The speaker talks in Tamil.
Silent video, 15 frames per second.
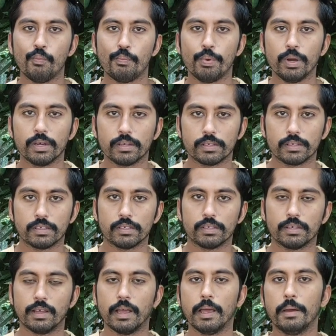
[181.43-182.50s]
உப்பு
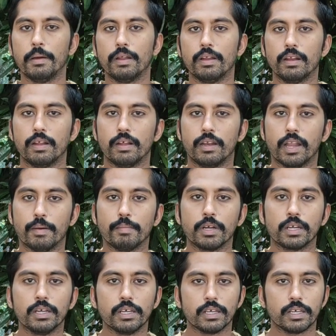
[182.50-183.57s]

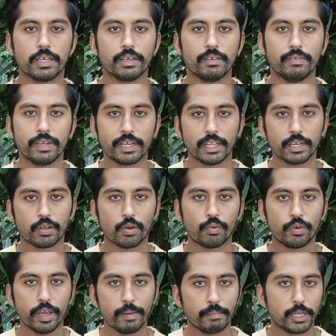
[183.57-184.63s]
நமக்கு வீட்டில்
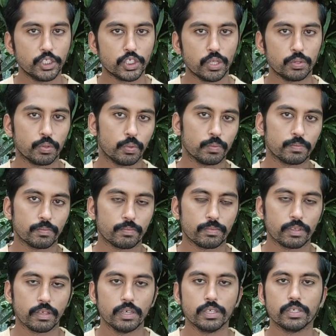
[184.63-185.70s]
இருக்கக்கூடிய மஞ்சள் தூள்
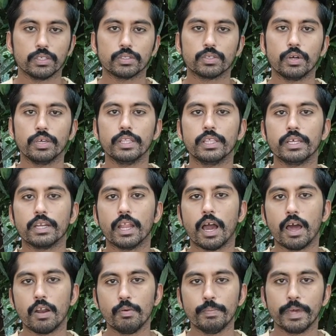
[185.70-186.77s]
ஸோ இது
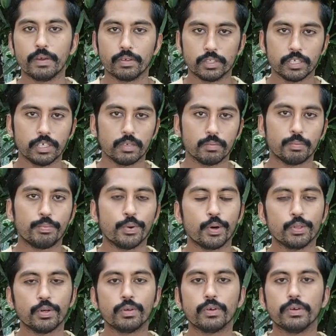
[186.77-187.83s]
நாலுமே வந்து
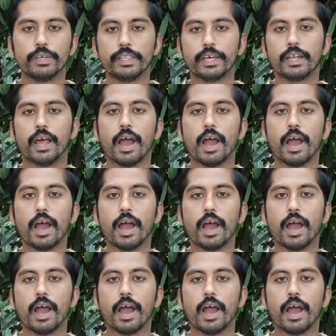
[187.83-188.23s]
போதும் இதை